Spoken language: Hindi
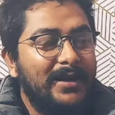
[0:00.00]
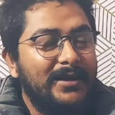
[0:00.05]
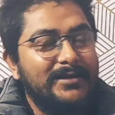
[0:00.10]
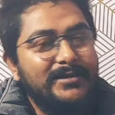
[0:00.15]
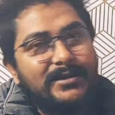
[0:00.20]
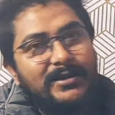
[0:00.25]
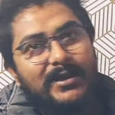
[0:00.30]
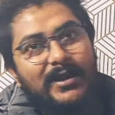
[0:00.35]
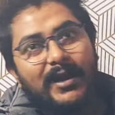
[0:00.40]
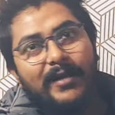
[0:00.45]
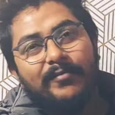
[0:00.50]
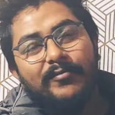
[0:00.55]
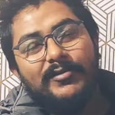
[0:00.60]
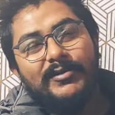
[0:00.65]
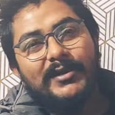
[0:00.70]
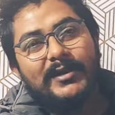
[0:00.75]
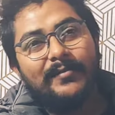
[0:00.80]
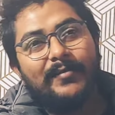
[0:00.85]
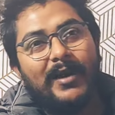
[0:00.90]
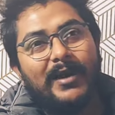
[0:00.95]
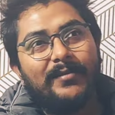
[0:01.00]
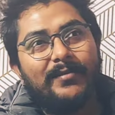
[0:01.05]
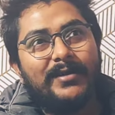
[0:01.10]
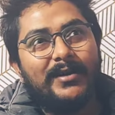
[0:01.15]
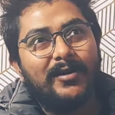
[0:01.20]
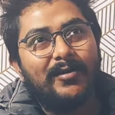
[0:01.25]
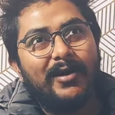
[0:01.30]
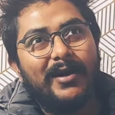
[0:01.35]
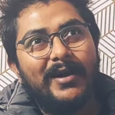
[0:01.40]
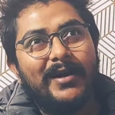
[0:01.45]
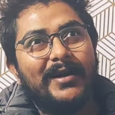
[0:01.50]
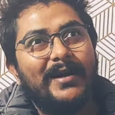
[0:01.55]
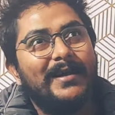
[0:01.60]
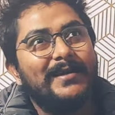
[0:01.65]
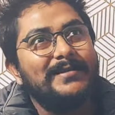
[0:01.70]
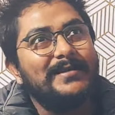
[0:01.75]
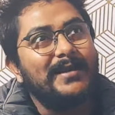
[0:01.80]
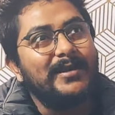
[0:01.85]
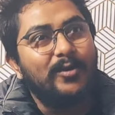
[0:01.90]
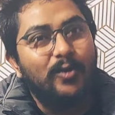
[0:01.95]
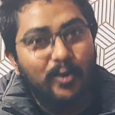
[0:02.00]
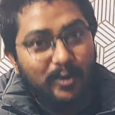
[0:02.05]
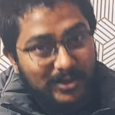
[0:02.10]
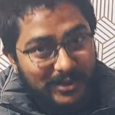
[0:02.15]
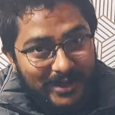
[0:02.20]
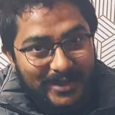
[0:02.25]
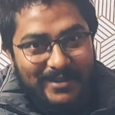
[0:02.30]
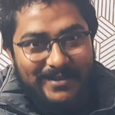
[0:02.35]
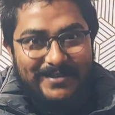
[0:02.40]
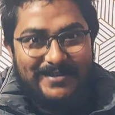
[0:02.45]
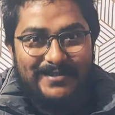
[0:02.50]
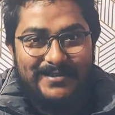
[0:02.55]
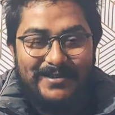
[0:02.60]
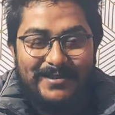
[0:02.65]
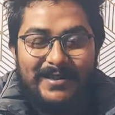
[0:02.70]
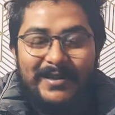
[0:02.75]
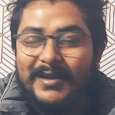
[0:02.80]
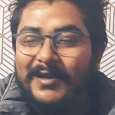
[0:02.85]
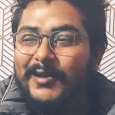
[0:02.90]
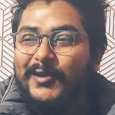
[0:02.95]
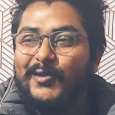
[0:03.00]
अच्छा आप मुझे एक बात बताओ अगर ऐसा ही होता इसी